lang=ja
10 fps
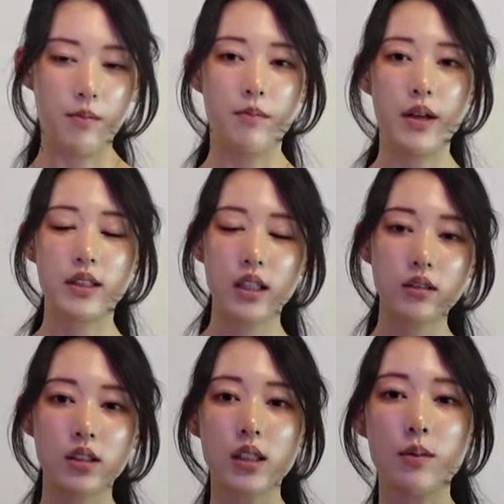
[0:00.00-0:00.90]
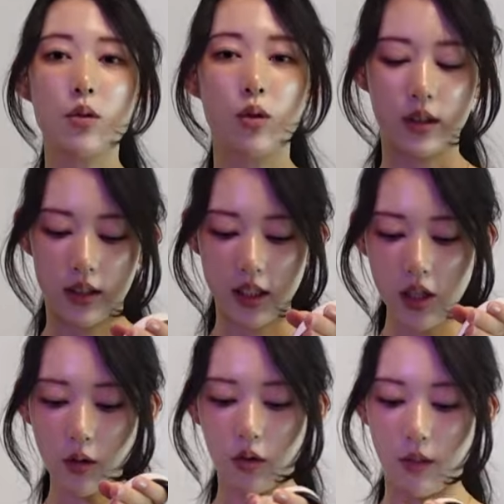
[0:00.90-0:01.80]
めちゃくちゃもうこれ
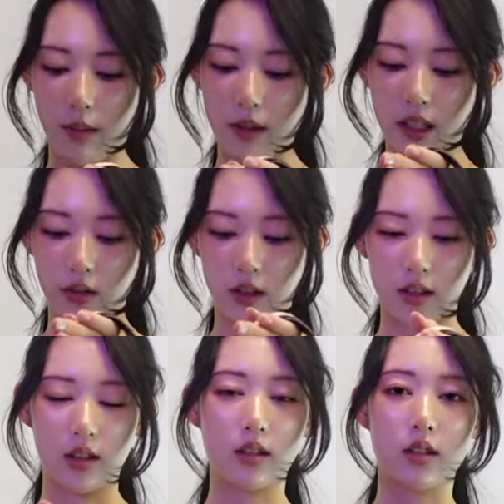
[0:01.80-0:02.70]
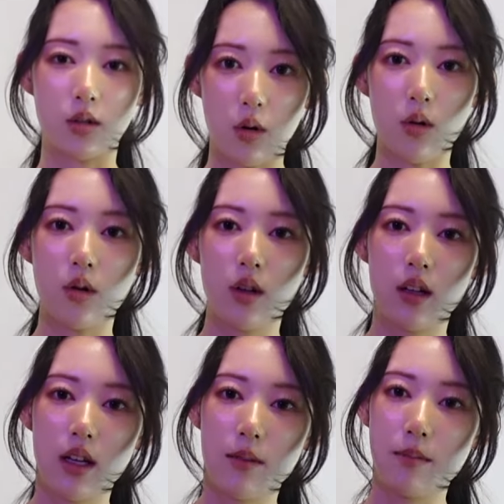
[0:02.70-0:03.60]
白のままなのでずっと
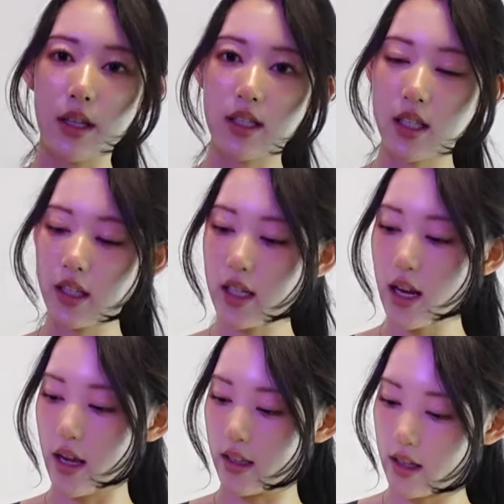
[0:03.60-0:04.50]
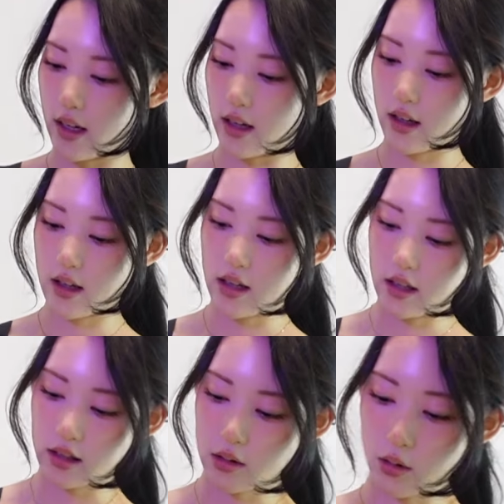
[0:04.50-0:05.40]
めっちゃ綺麗で
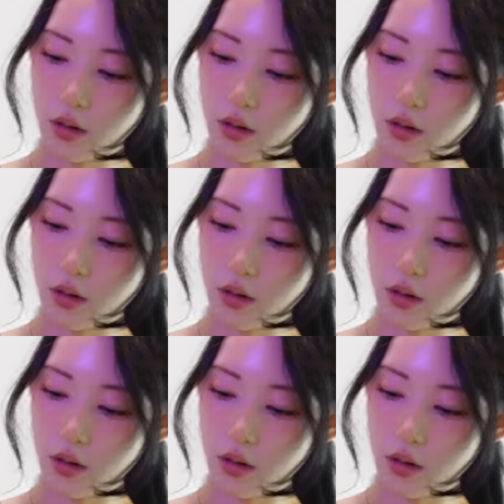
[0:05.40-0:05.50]
でこ